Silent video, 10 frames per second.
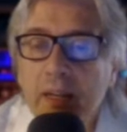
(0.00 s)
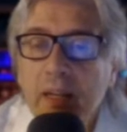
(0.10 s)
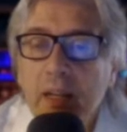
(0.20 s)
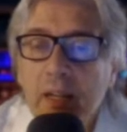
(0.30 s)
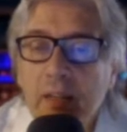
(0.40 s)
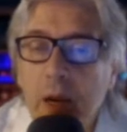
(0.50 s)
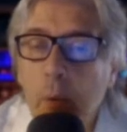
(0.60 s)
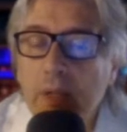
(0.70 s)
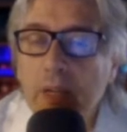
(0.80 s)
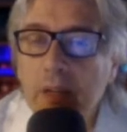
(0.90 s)
della
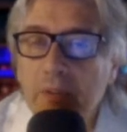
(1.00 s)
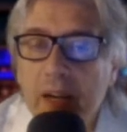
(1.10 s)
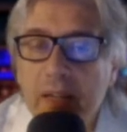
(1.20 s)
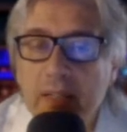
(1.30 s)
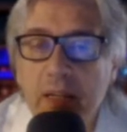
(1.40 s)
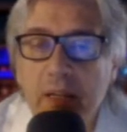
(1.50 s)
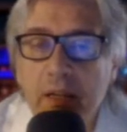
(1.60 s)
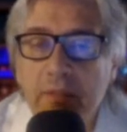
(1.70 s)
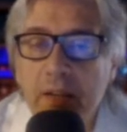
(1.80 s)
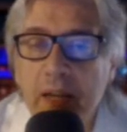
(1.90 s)
Guardia di Finanza di
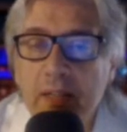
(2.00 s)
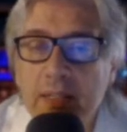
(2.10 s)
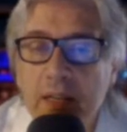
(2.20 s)
Venezia.